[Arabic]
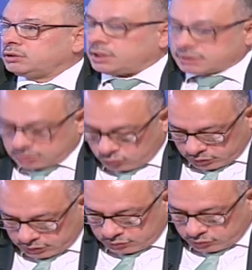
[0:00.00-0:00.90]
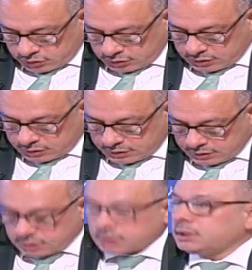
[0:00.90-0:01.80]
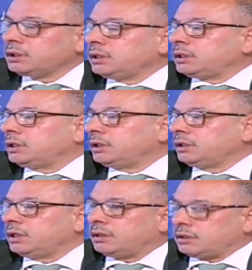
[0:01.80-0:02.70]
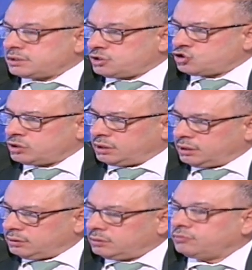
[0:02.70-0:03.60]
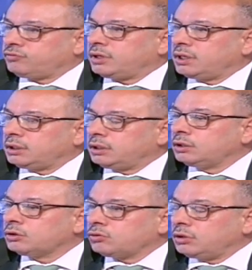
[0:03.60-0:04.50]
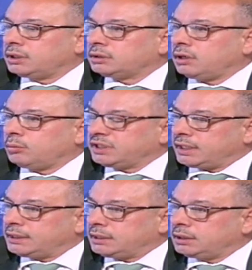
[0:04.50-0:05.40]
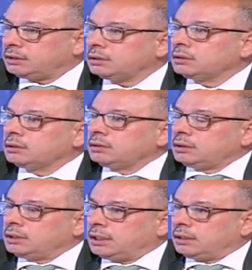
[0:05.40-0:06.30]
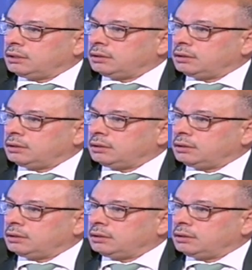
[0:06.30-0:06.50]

خاصه وضعيه آه، انحناء الراس الشديد فهذه كلياتها عم تؤدي الى